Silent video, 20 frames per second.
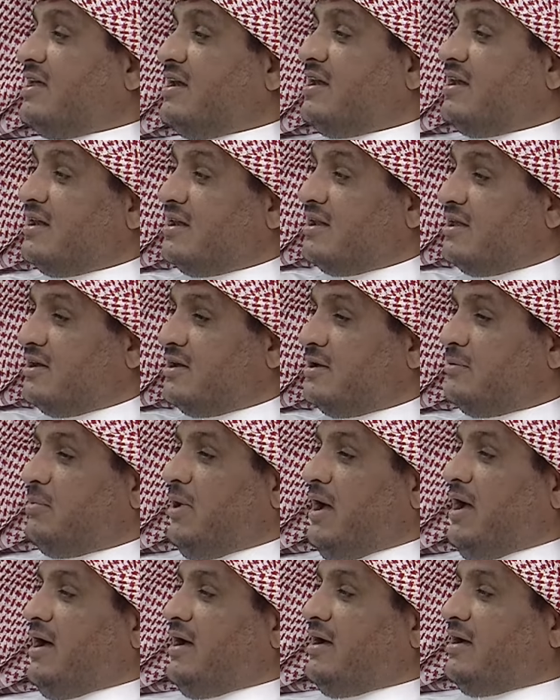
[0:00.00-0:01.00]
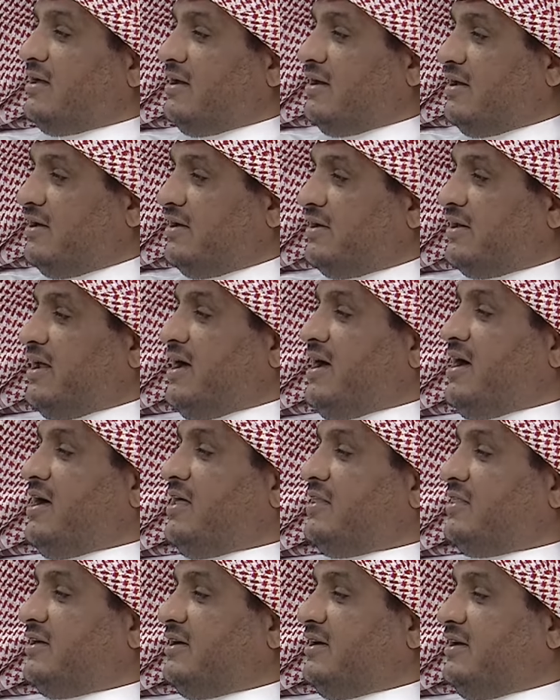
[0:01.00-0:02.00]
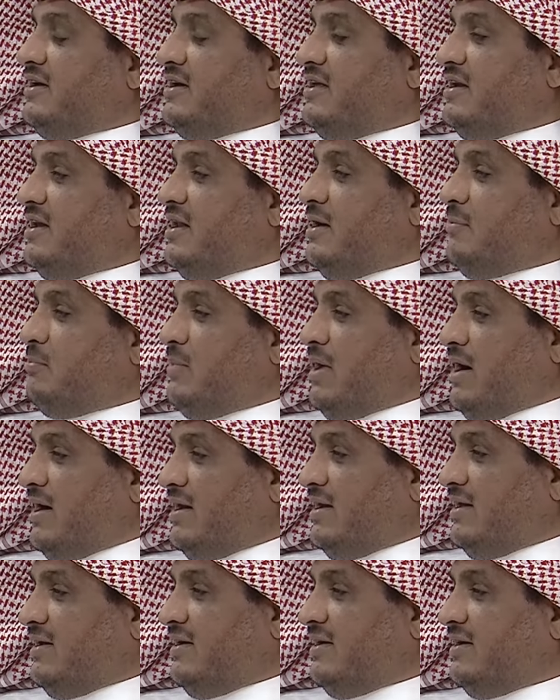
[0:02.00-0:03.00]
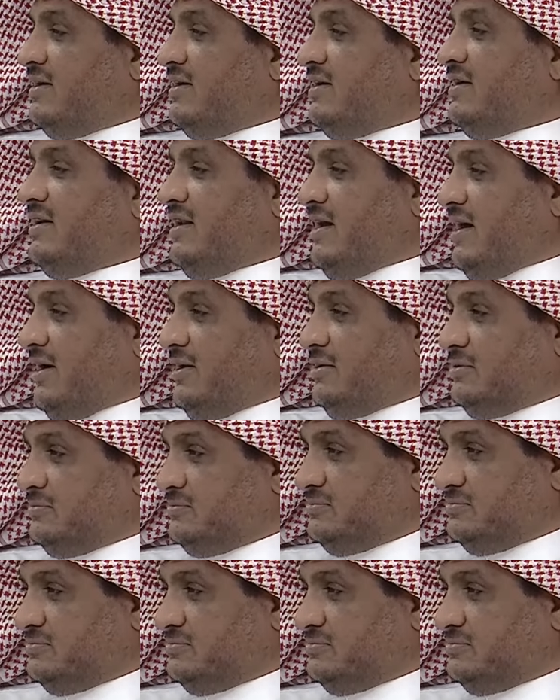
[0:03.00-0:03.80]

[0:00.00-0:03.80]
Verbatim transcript: كل بعقله راضي إلا بماله لا